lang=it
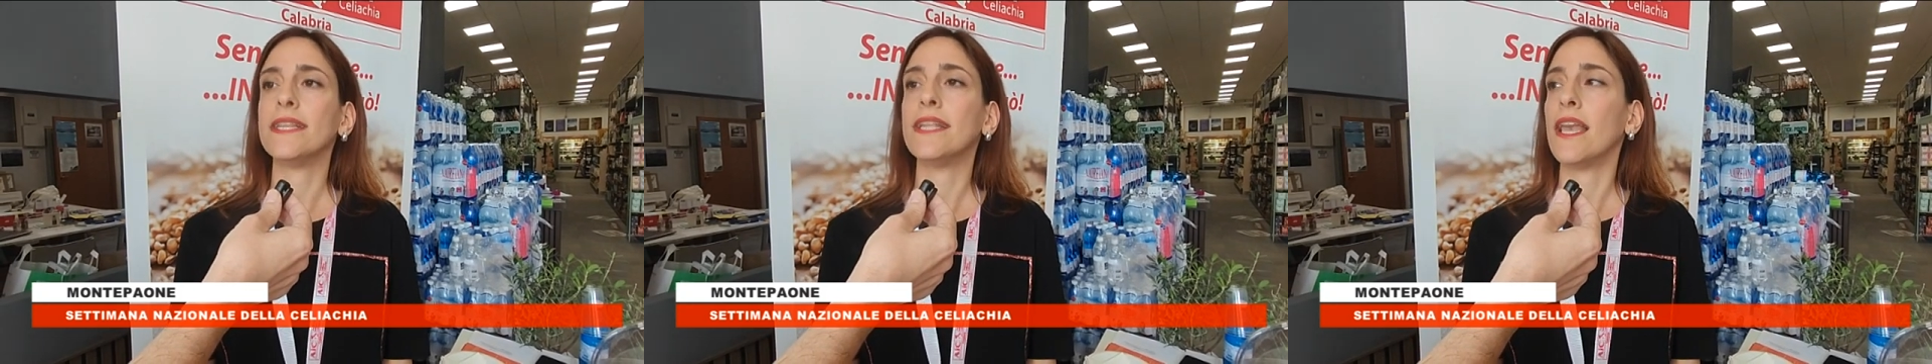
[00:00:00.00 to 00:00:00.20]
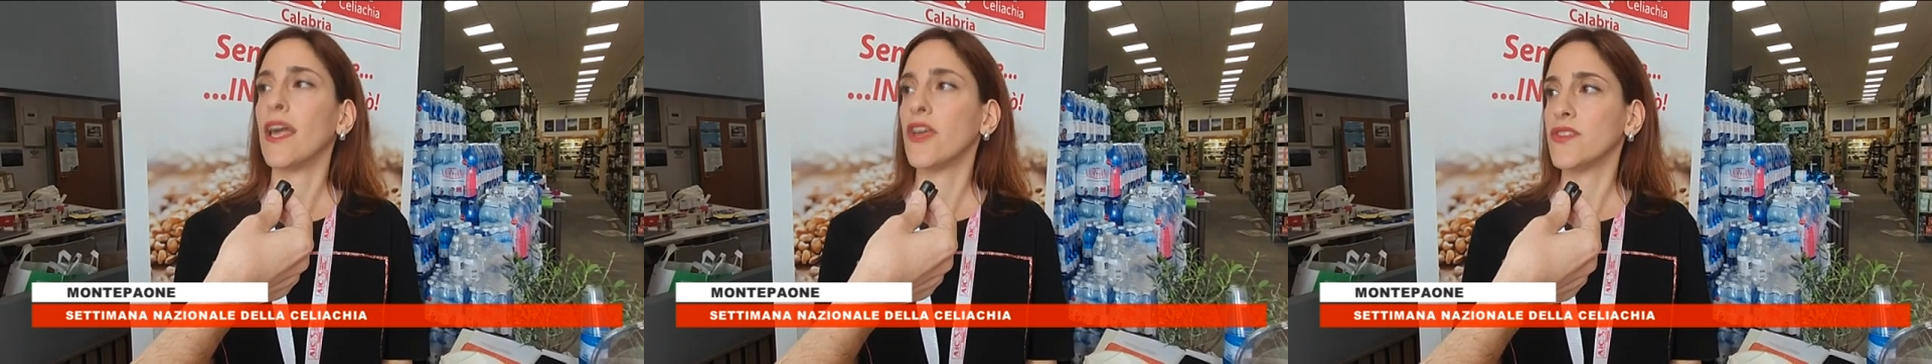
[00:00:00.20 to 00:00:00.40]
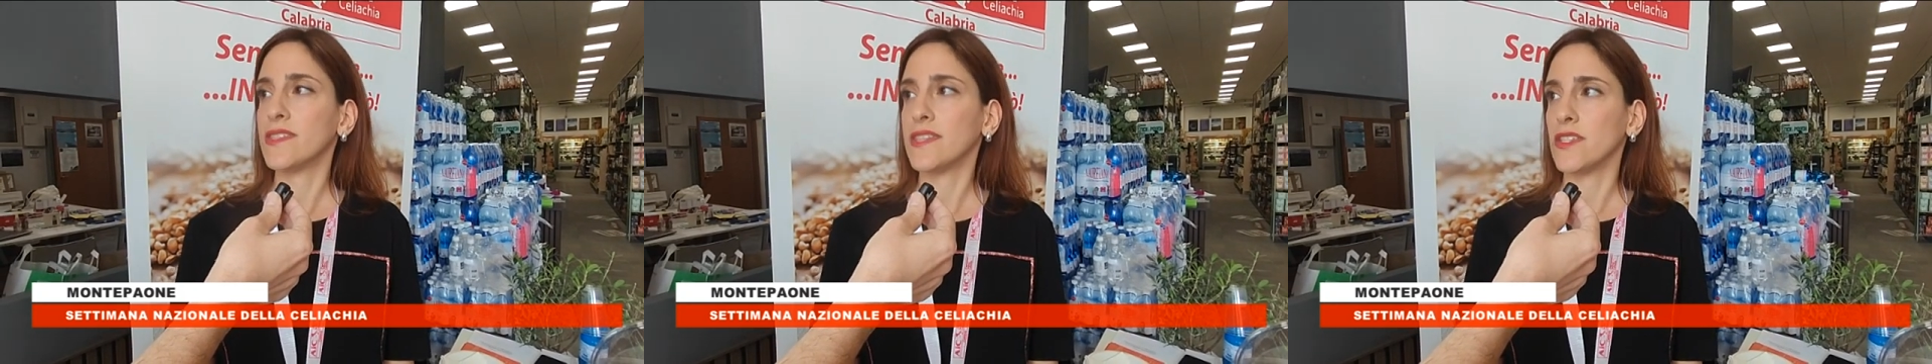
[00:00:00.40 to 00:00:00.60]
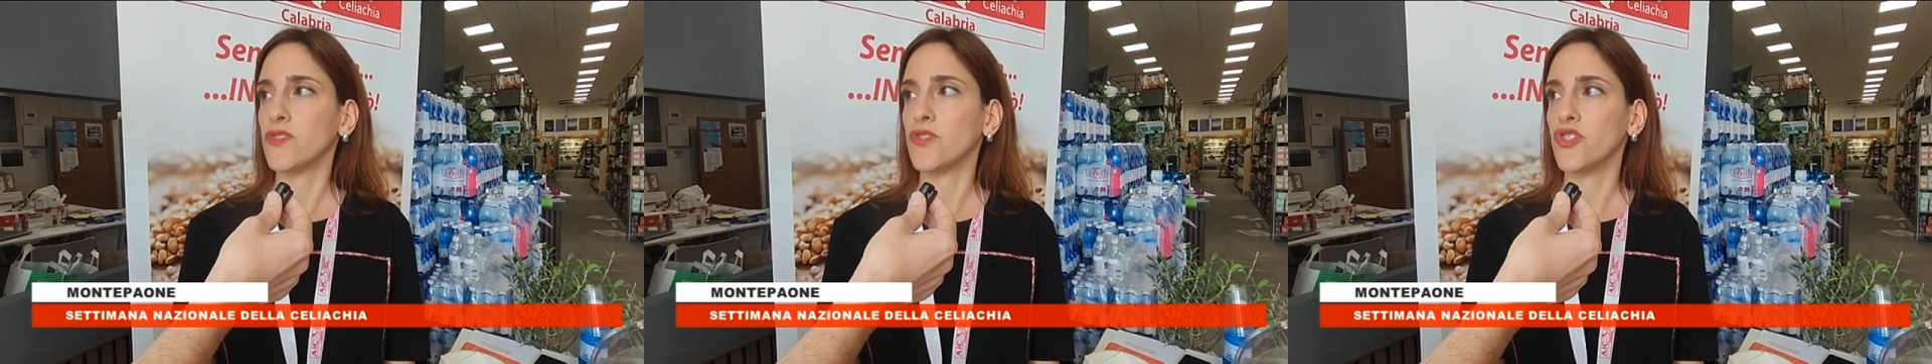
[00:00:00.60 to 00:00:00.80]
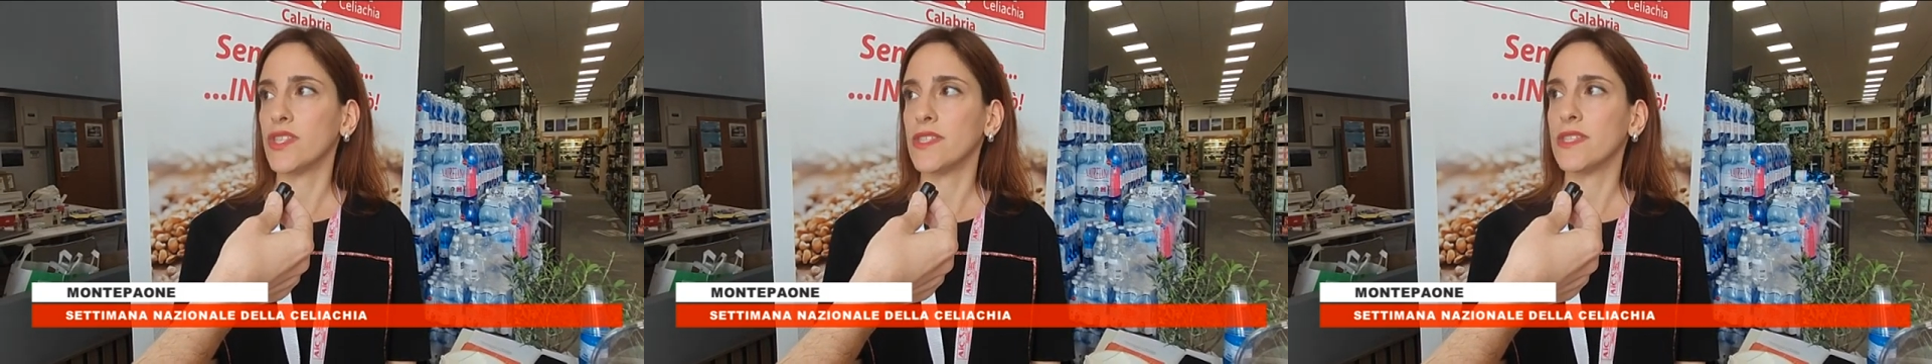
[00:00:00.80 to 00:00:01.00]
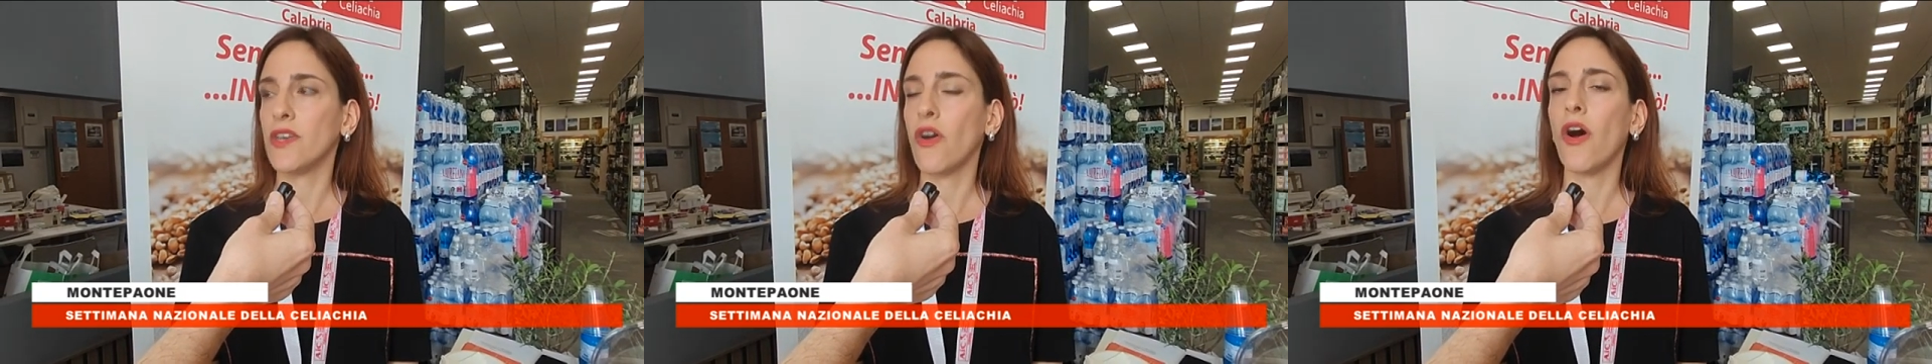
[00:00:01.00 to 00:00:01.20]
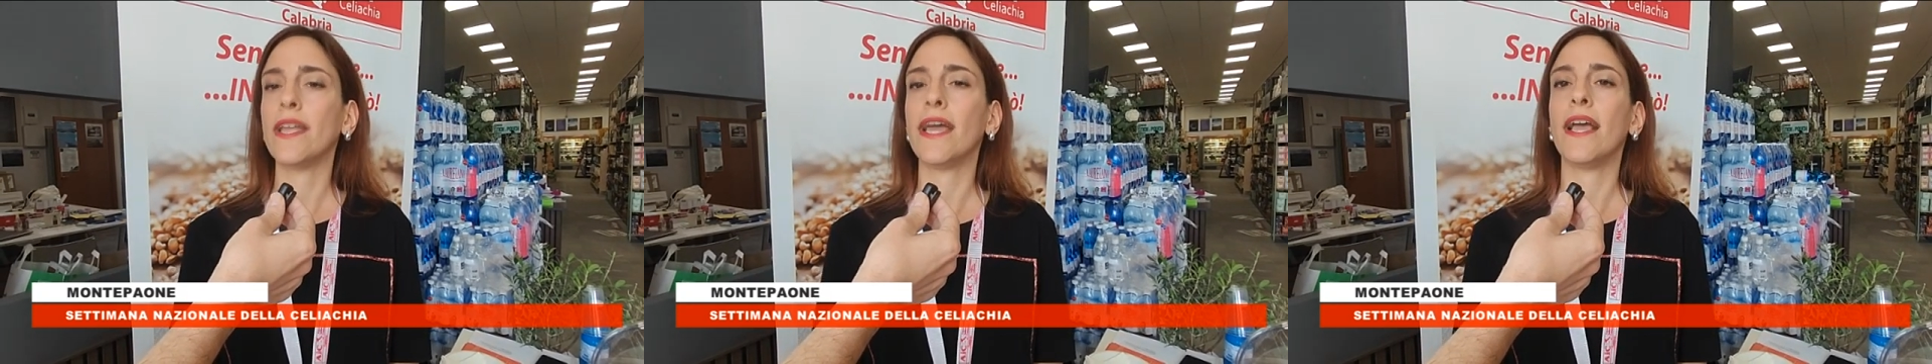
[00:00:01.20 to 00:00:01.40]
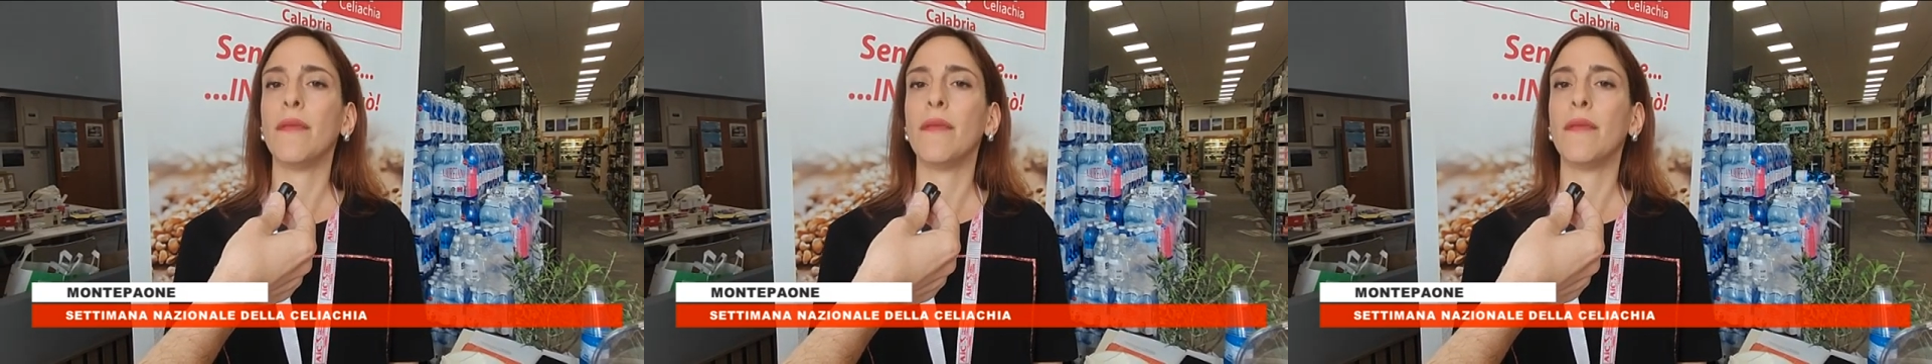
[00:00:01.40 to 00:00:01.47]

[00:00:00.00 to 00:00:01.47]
della nostra associazione,